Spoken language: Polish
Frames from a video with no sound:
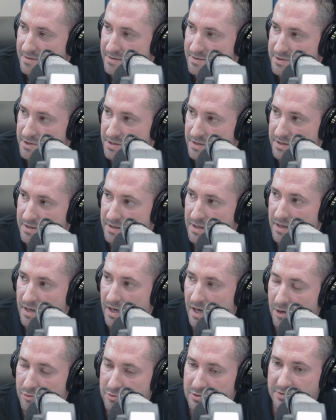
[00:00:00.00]
Czyli
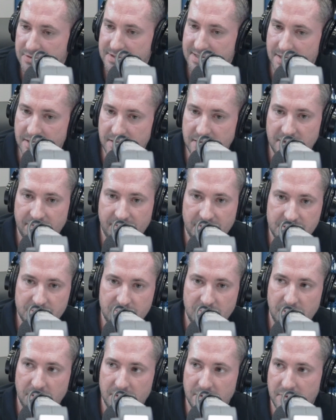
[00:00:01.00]
auto seryjnie
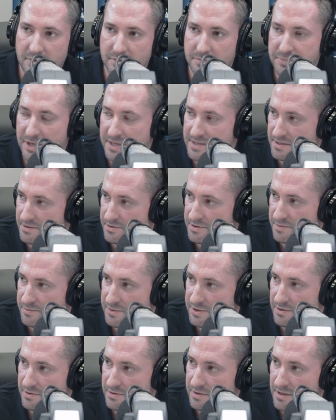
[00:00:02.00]
ważyło
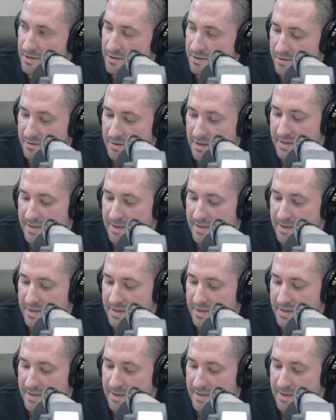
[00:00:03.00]
580 kg,